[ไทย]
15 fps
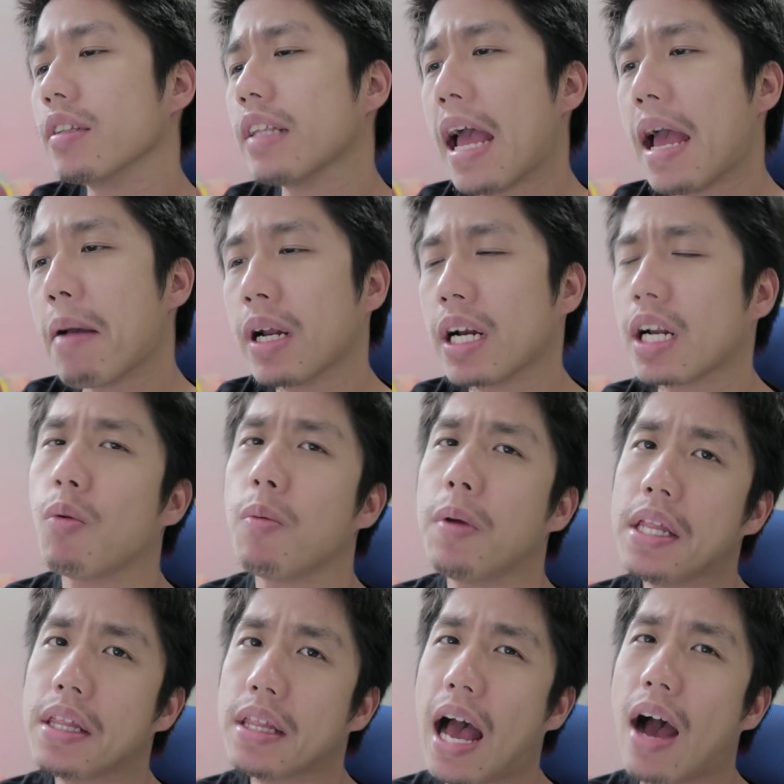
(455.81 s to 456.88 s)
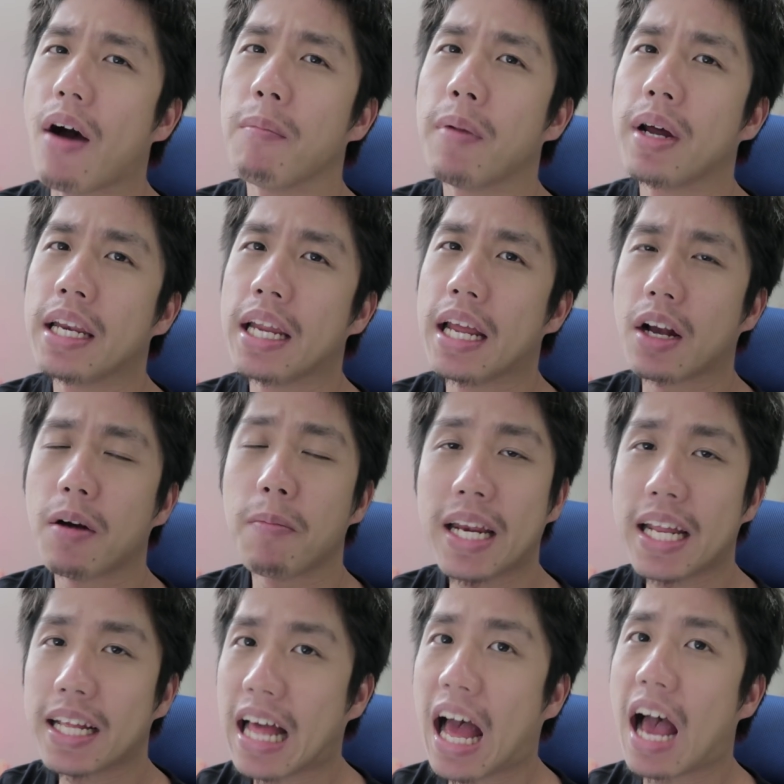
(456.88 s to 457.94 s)
แต่เหมือนกับพี่สาวมันเนี่ยก็
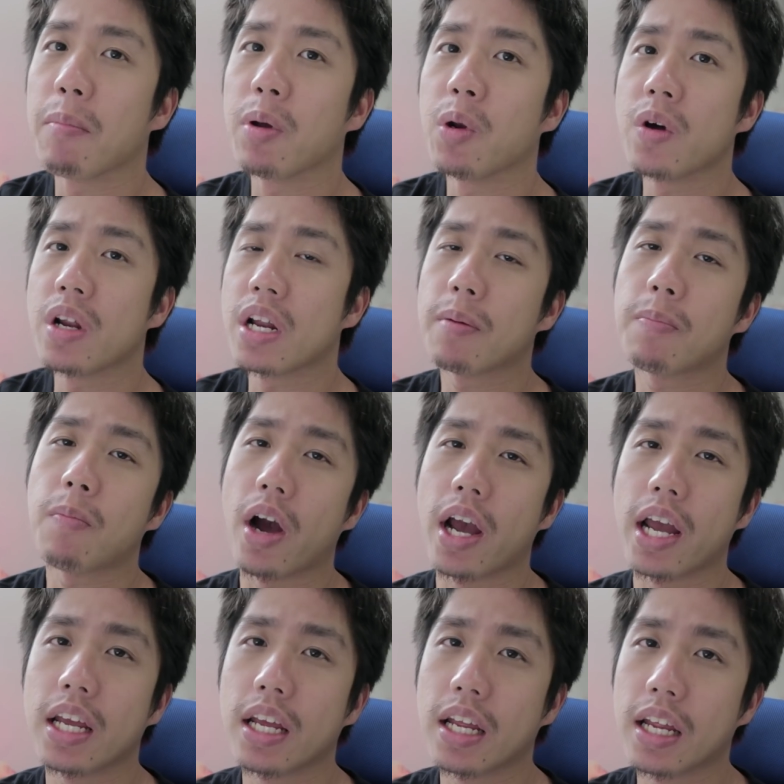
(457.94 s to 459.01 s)
ไม่ได้ตามไปด้วยนะก็ปล่อย